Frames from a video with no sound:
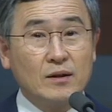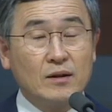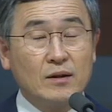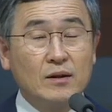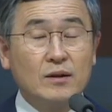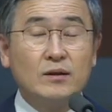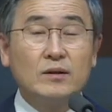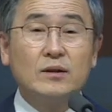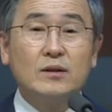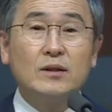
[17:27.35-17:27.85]

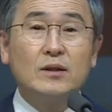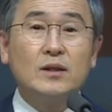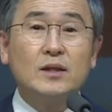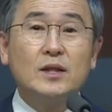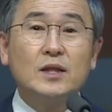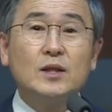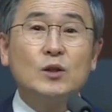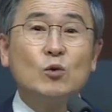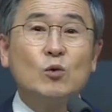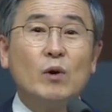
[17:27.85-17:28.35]
그들이
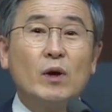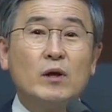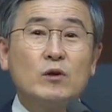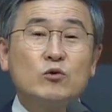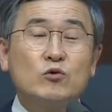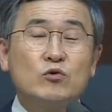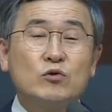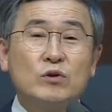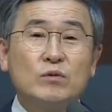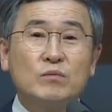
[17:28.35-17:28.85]
기도할
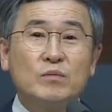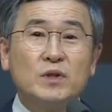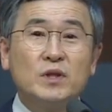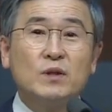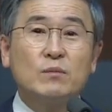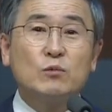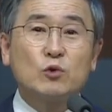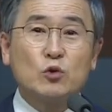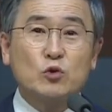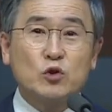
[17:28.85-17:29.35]
수 있는
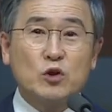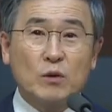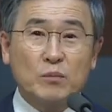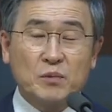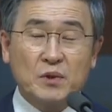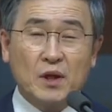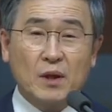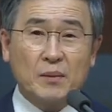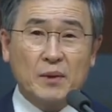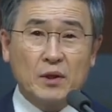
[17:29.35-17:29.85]
믿음조차
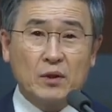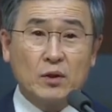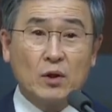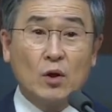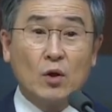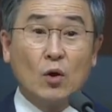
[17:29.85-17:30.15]
없다면